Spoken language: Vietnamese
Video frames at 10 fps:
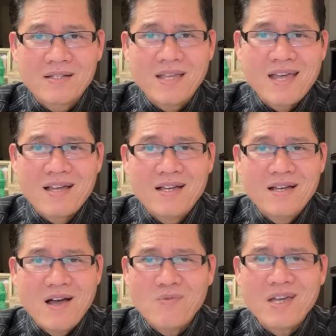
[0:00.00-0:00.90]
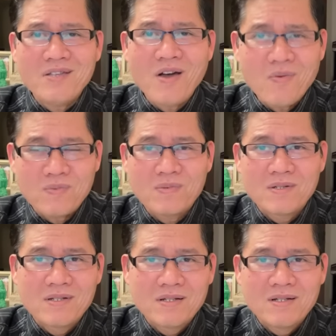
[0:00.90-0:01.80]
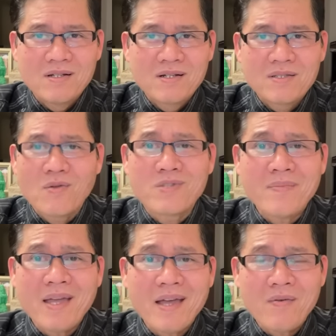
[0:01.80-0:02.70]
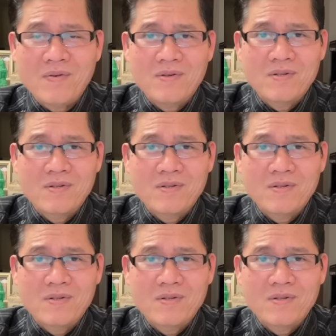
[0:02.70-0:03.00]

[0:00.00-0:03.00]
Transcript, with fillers: nha không kiến trúc chủ tiệm neo